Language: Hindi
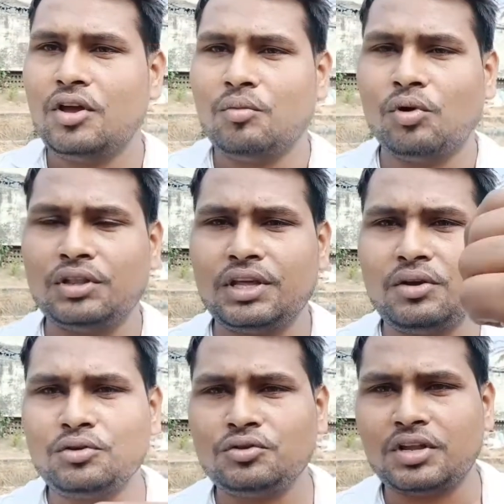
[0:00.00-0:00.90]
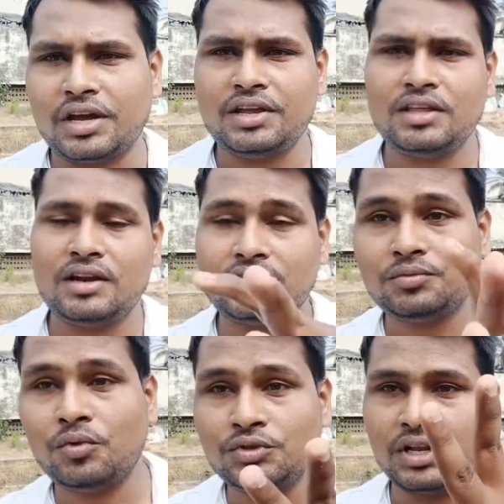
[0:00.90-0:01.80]
बोलते हैं लोग जो टाकी था ना सिर्फ
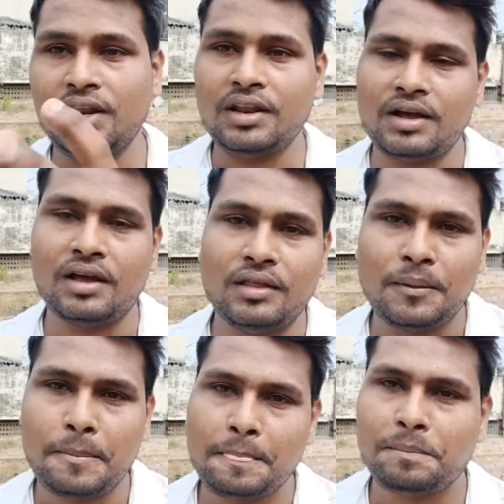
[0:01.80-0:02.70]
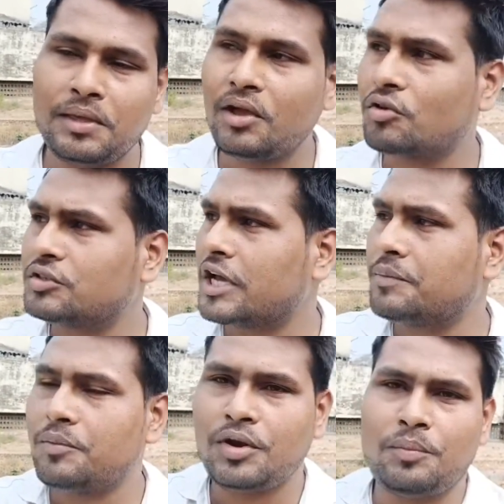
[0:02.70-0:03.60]
वो जलने लगा था ठीक है और साथ
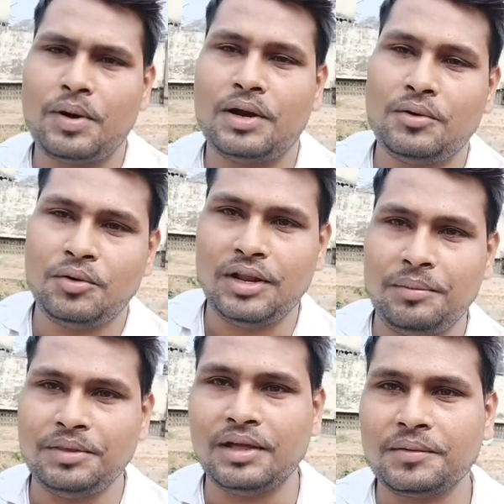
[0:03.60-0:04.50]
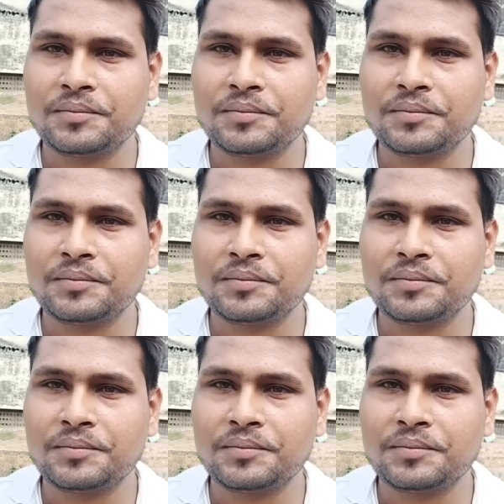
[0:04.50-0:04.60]
में पूरे प्लांट को ले भी था